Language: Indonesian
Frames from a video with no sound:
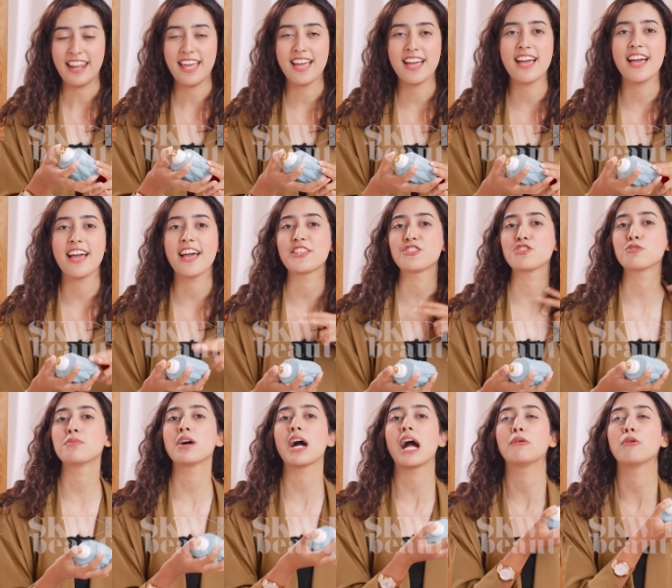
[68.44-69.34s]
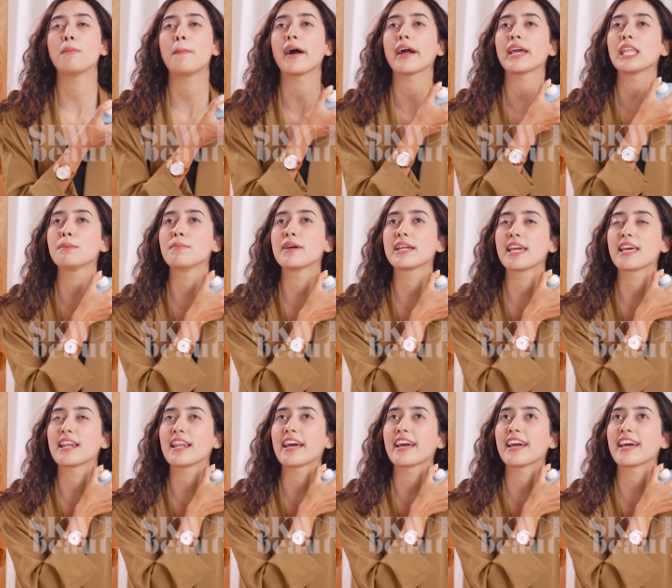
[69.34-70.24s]
Nah, coba kamu pakai di
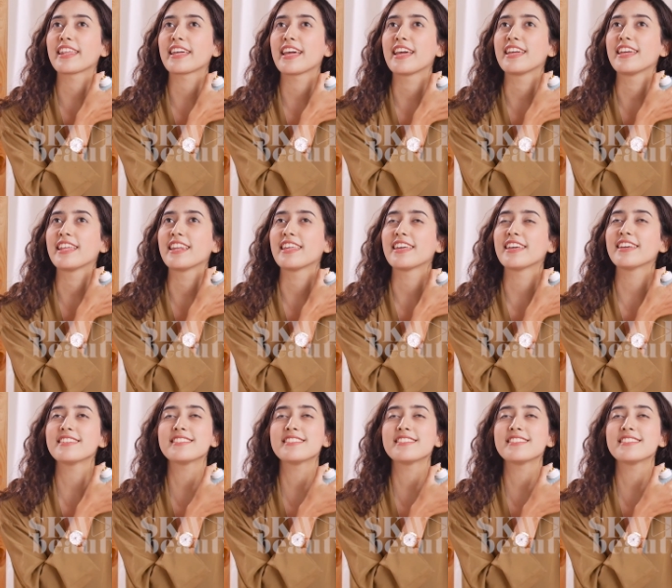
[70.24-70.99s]
bagian leher kayak gini,